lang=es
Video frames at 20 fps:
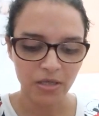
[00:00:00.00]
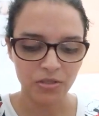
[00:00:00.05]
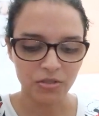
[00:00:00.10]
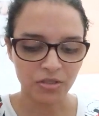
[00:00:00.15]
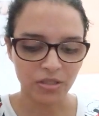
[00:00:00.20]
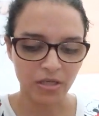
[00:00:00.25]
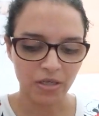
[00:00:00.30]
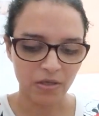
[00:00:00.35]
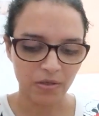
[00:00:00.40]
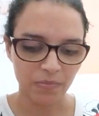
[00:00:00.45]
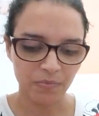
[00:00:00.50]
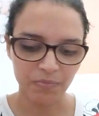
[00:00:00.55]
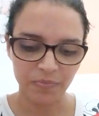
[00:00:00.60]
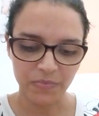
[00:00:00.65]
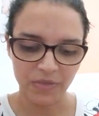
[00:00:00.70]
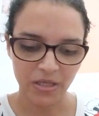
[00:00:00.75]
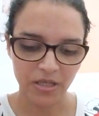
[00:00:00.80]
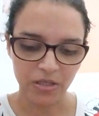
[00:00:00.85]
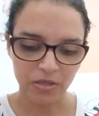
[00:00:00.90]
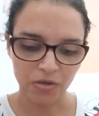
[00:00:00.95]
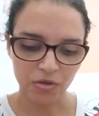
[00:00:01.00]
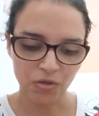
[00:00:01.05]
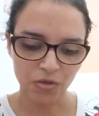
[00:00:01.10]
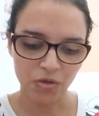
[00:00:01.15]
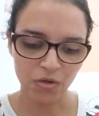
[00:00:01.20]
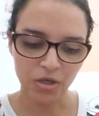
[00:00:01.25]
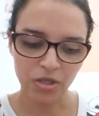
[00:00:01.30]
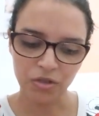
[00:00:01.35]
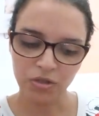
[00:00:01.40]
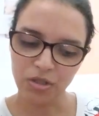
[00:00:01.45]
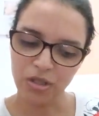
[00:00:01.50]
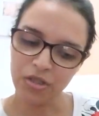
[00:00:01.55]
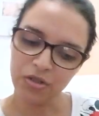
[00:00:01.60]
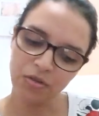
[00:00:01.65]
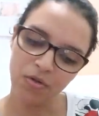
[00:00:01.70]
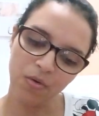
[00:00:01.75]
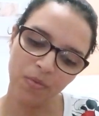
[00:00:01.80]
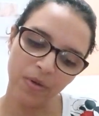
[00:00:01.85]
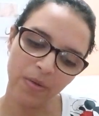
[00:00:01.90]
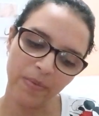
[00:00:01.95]
O sea, esto,
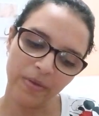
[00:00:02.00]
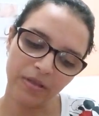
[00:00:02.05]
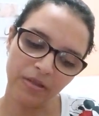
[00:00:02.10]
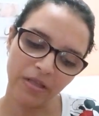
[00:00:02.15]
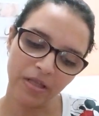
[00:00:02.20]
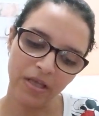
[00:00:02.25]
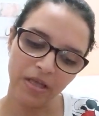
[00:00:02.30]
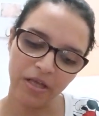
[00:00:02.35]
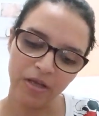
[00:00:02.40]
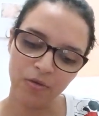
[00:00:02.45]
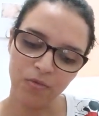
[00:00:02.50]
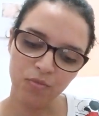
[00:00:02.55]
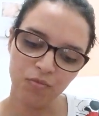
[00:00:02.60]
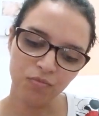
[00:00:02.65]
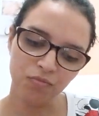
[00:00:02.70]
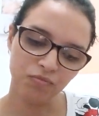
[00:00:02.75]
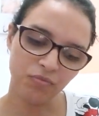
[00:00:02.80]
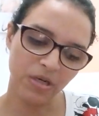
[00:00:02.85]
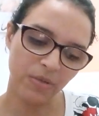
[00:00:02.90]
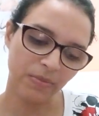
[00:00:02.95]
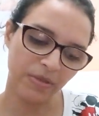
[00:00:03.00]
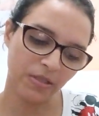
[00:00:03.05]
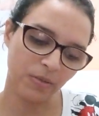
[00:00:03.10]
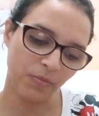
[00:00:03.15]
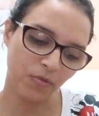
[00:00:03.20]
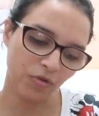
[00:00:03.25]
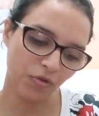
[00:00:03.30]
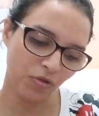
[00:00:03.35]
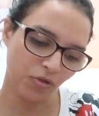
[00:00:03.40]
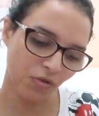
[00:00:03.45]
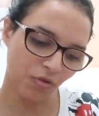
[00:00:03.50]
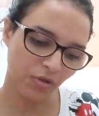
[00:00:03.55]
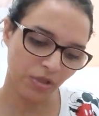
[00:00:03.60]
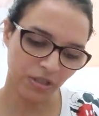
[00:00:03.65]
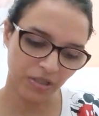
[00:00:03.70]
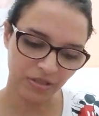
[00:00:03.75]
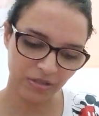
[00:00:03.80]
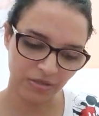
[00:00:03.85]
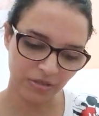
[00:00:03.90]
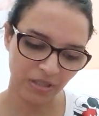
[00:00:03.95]
esto obviamente es un, el matrimonio
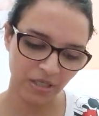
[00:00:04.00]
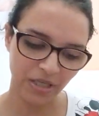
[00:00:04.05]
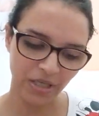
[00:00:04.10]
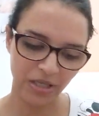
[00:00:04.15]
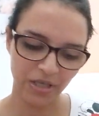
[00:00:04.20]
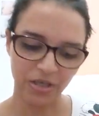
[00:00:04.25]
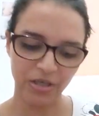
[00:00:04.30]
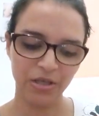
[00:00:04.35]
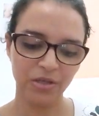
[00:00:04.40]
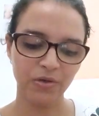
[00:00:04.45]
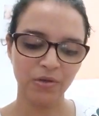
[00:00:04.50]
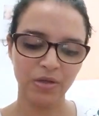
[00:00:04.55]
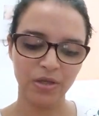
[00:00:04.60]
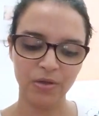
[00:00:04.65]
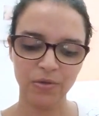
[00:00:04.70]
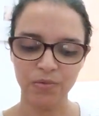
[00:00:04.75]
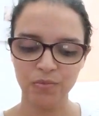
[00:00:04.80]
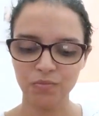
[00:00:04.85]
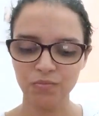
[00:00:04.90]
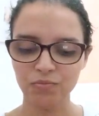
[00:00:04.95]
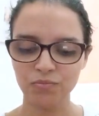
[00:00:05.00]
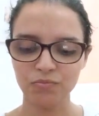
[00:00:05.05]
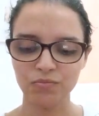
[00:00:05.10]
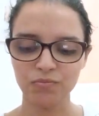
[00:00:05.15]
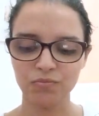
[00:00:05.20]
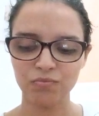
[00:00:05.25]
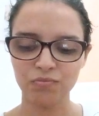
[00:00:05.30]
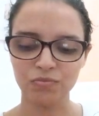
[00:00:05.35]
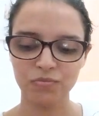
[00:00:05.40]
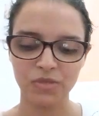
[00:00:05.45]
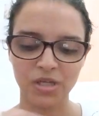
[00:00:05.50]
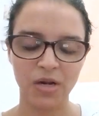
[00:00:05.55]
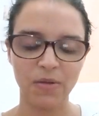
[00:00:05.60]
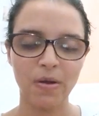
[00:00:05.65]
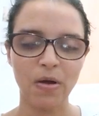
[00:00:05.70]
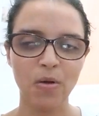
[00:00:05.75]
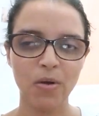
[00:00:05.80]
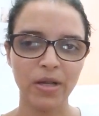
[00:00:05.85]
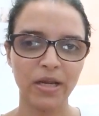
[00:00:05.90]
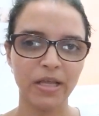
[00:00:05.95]
es, es, e, es, un
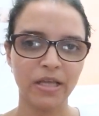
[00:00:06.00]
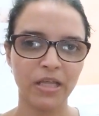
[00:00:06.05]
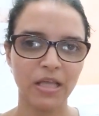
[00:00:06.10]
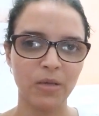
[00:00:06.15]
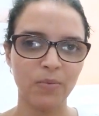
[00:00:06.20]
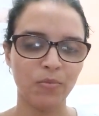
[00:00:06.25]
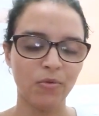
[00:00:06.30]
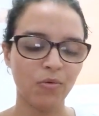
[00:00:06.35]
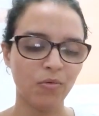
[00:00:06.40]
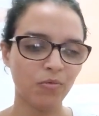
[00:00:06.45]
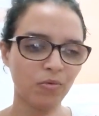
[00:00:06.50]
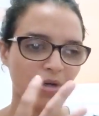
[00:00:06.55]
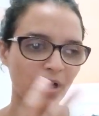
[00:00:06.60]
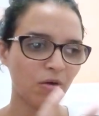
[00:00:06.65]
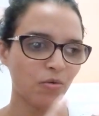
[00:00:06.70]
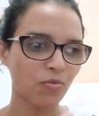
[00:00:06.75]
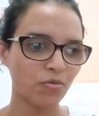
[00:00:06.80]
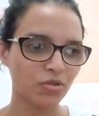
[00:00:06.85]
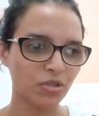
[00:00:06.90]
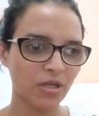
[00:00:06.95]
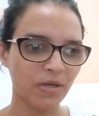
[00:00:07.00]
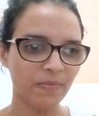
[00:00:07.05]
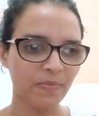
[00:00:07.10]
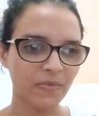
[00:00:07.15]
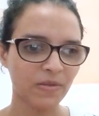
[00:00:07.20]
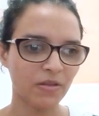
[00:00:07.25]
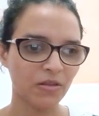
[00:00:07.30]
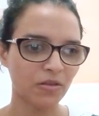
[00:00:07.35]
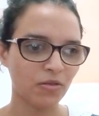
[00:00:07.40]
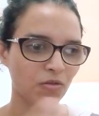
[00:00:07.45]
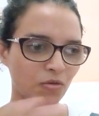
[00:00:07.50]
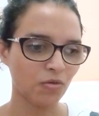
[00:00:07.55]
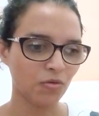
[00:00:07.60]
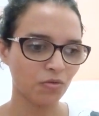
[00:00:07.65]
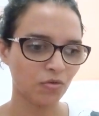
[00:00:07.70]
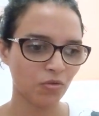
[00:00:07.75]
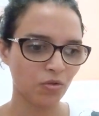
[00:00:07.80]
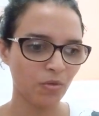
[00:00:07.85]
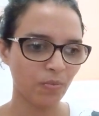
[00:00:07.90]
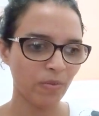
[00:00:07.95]
trabajo en equipo, una lucha,
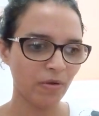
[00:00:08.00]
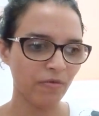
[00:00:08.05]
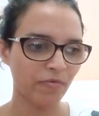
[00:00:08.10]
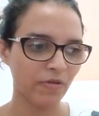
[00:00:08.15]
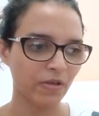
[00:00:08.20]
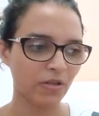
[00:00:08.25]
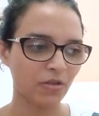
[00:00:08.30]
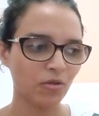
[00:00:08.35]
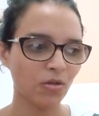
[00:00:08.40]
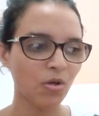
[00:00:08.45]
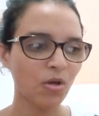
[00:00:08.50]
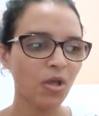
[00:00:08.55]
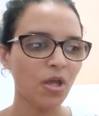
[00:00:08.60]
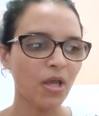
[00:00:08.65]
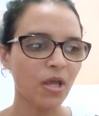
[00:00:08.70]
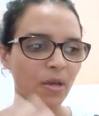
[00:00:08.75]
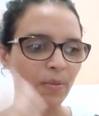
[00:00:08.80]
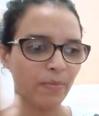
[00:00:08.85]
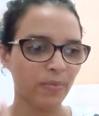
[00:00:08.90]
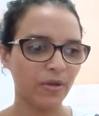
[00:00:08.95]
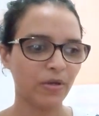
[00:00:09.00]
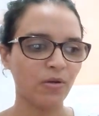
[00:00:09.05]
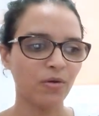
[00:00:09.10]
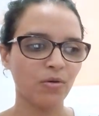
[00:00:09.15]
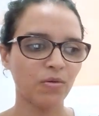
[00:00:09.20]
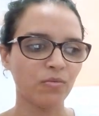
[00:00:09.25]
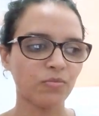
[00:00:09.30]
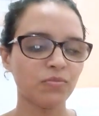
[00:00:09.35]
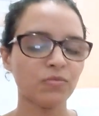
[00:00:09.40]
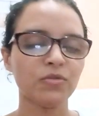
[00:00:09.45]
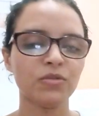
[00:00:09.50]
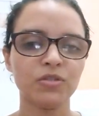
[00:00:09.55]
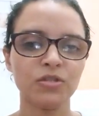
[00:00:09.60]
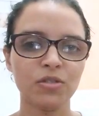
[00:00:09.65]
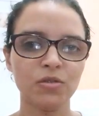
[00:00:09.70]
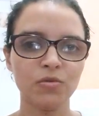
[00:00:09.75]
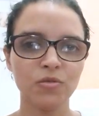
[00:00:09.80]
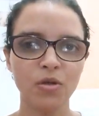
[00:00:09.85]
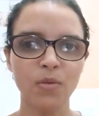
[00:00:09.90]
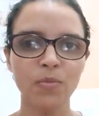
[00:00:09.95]
no todo es perfecto, pero
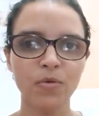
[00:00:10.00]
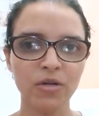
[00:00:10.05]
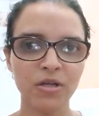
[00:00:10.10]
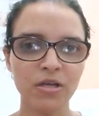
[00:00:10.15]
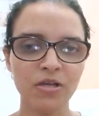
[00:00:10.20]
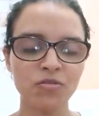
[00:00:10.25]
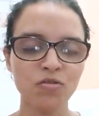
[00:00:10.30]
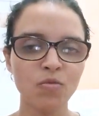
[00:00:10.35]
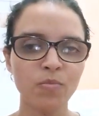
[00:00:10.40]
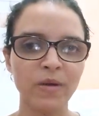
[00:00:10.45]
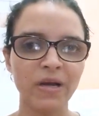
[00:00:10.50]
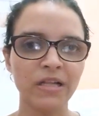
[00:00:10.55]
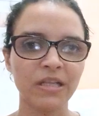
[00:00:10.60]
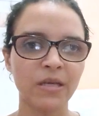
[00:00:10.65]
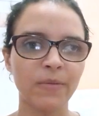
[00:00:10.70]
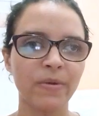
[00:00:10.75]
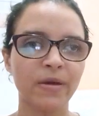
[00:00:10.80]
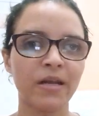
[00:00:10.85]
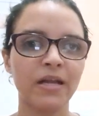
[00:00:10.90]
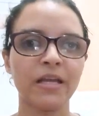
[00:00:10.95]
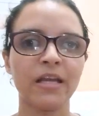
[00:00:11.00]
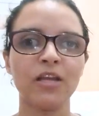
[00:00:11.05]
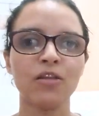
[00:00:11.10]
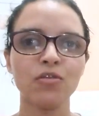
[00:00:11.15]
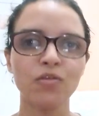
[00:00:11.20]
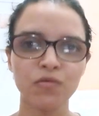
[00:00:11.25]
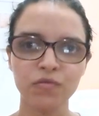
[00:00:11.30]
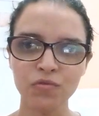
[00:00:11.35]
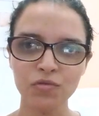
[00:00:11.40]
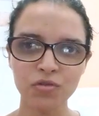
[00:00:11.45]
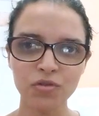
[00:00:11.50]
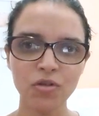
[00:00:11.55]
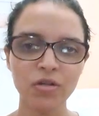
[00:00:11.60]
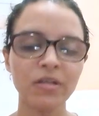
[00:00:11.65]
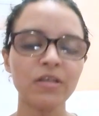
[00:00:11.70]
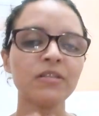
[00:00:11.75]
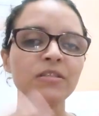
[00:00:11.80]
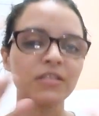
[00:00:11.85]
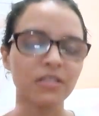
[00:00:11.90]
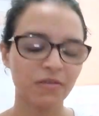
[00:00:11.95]
si uno pone de su parte para que esto
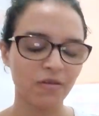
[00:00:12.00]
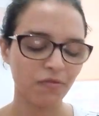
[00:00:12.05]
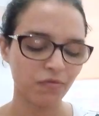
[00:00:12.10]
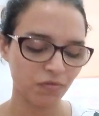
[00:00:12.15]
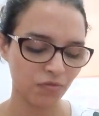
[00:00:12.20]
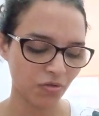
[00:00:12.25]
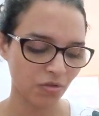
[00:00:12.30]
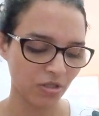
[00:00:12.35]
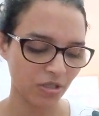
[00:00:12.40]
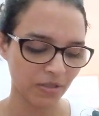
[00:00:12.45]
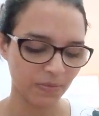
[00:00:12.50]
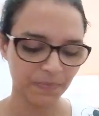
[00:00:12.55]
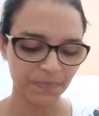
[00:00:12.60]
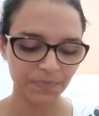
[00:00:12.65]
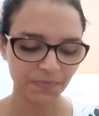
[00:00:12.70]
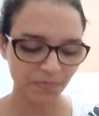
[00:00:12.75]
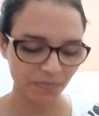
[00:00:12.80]
funcione, sí va a funcionar.